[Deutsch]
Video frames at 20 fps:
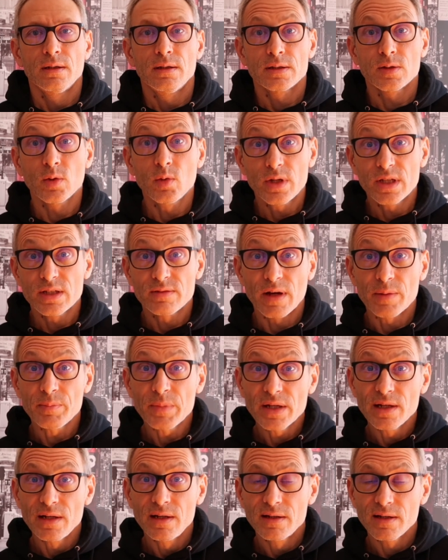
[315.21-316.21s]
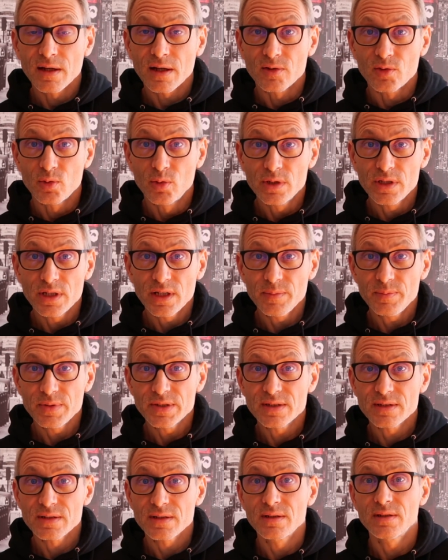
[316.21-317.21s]
So, das waren meine
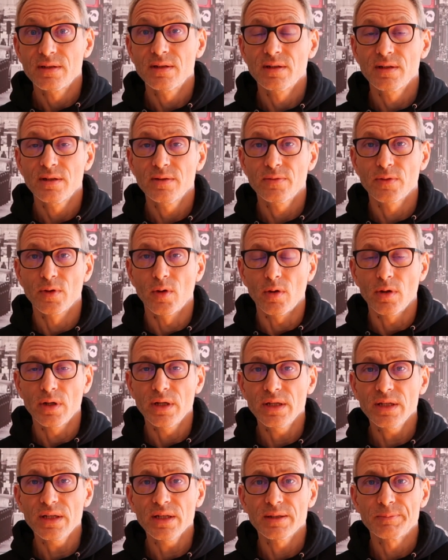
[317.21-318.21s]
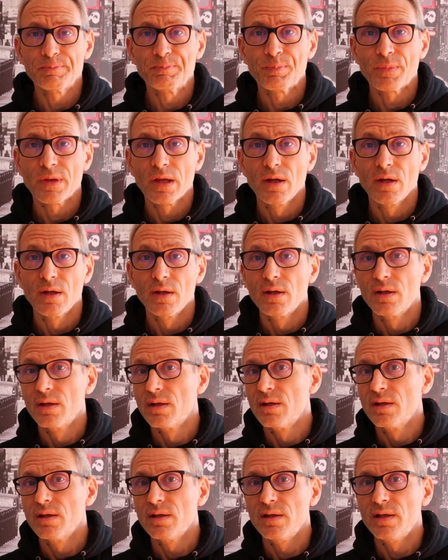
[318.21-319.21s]
Literaturtipps für euch.
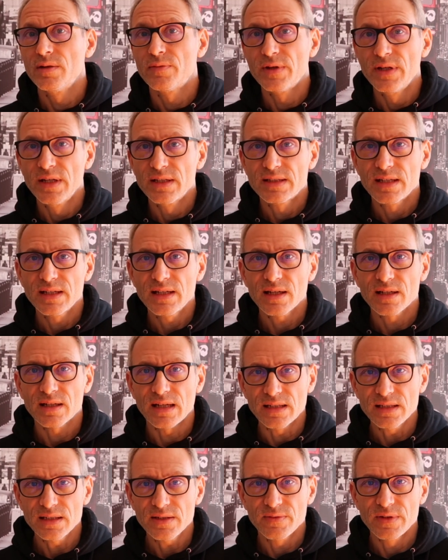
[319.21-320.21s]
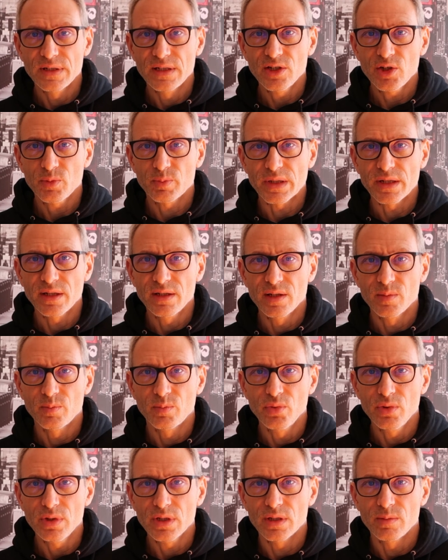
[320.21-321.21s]
Ihr findet sicher ganz viele spannende
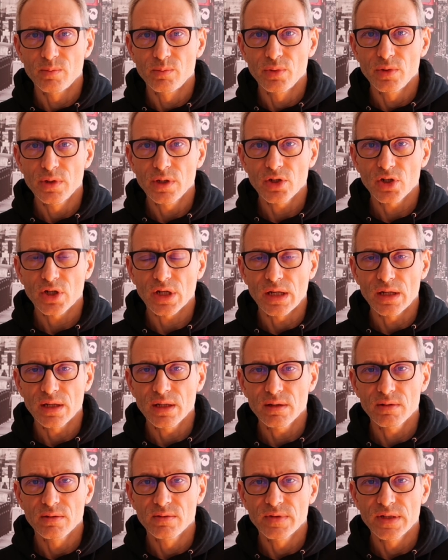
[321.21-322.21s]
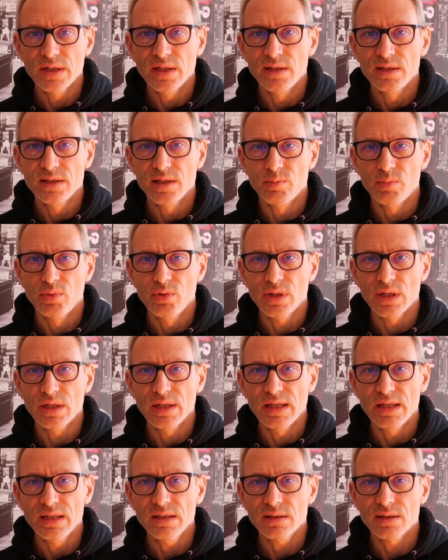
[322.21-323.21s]
Bücher im Bücherschrank und wenn ihr diese Bücher
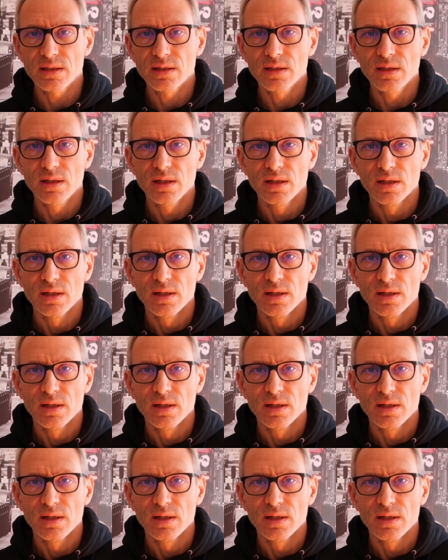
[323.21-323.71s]
lest, dann